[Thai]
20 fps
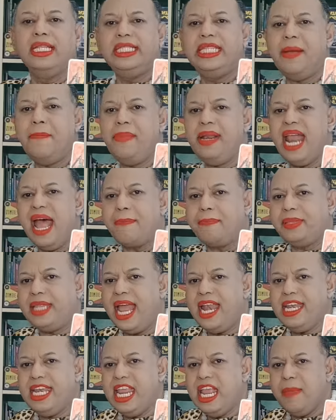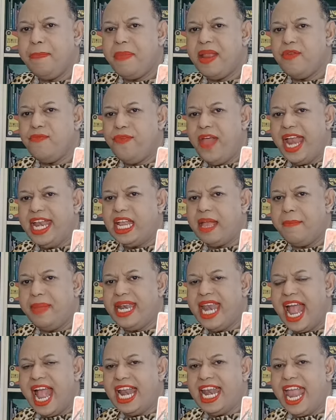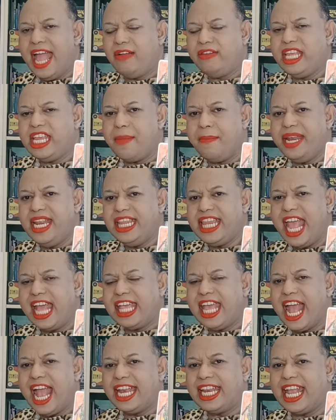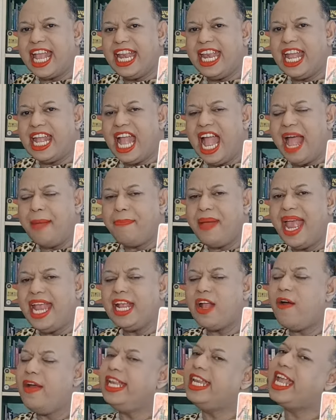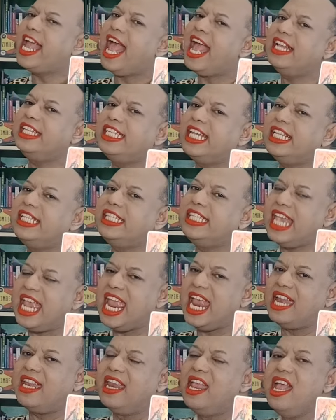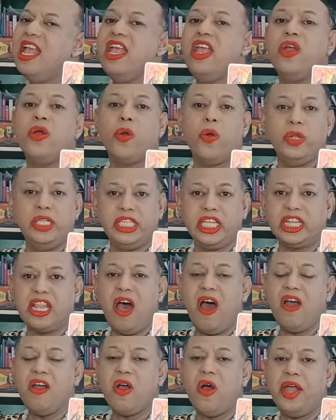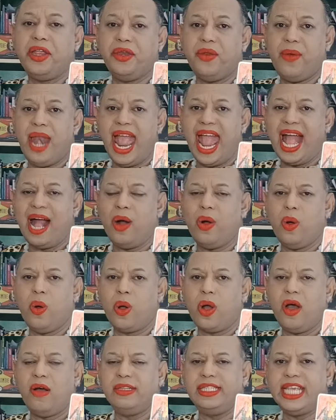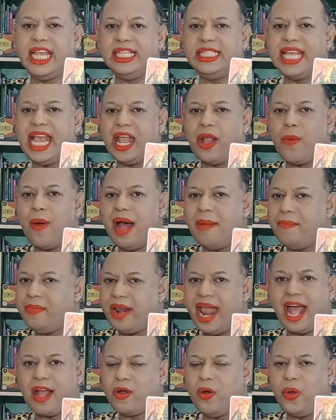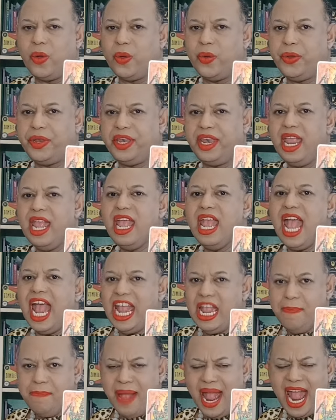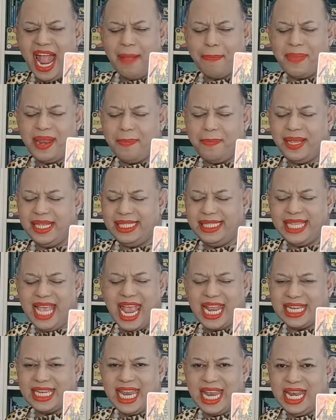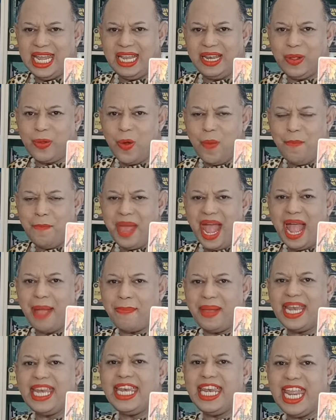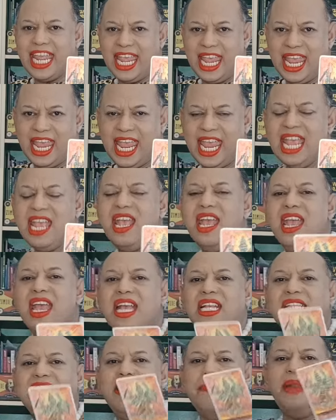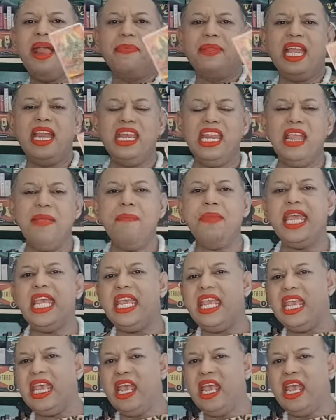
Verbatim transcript: สำหรับท่านที่เป็นแฟนกันมานานแล้วแต่ยังไม่ได้แต่งงานกันนะคะไพ่ค่อนข้างชัดเจน คุณจะต้องคอยดูแลเอาอกเอาใจใส่ความรักของคุณ ให้มากเป็นพิเศษในเดือนกุมภาพันธ์นี้สำหรับท่านที่มี